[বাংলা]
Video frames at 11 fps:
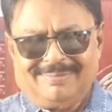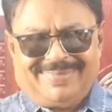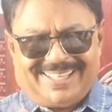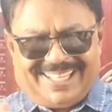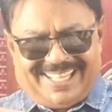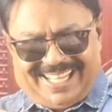
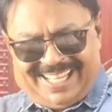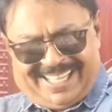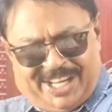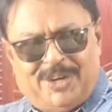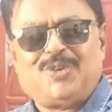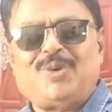মানে এই
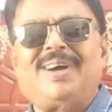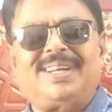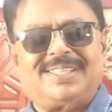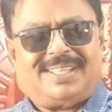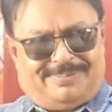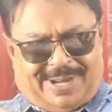ইউটিউবার
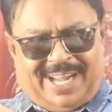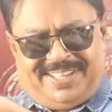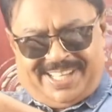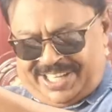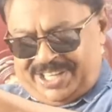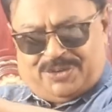
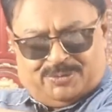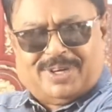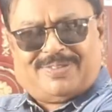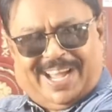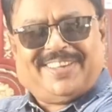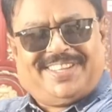ভাইদের
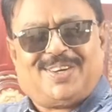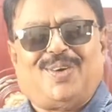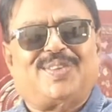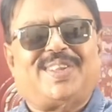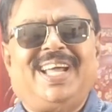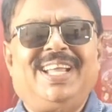ইউটিউবার ভাইদের
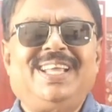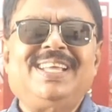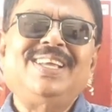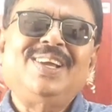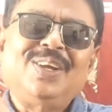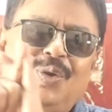কথায়
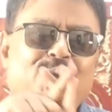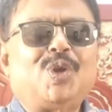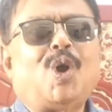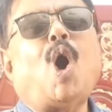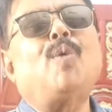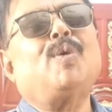উনি
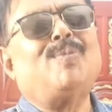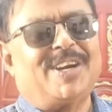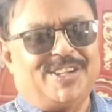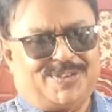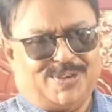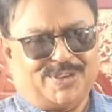
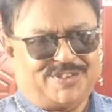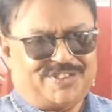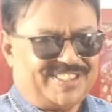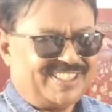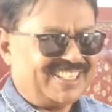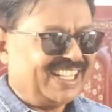অপমানিত হয়েছেন